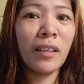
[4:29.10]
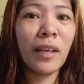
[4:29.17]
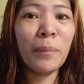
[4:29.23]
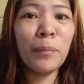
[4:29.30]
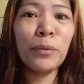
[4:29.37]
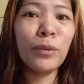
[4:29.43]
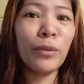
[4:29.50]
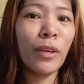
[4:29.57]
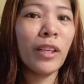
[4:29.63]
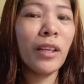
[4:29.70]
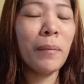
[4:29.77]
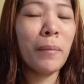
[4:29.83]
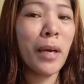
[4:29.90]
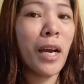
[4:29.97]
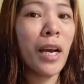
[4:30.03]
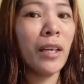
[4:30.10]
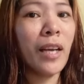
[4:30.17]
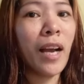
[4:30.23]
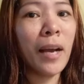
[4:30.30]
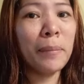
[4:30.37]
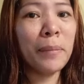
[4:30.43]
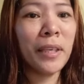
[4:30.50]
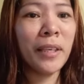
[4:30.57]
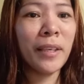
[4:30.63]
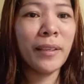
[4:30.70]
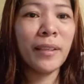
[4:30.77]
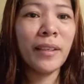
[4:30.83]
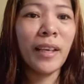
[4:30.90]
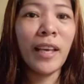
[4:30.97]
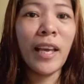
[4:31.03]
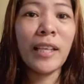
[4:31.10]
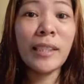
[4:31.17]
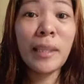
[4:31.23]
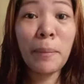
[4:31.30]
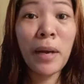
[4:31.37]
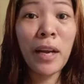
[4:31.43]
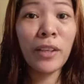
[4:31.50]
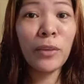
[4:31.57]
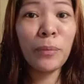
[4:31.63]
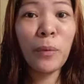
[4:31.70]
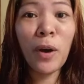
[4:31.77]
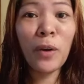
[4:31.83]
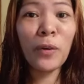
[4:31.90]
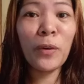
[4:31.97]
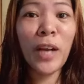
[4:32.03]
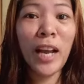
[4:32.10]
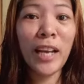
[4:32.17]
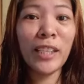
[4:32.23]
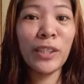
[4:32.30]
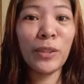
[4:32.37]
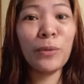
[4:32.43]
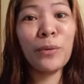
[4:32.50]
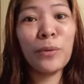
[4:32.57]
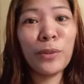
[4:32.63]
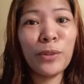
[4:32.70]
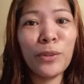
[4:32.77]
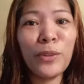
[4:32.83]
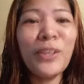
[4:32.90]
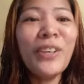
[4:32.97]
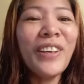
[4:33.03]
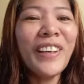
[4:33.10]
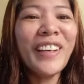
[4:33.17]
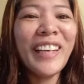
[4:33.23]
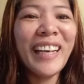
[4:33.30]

naputol na mga gabi. Ayan, samahan niyo po ako guys kung gusto niyo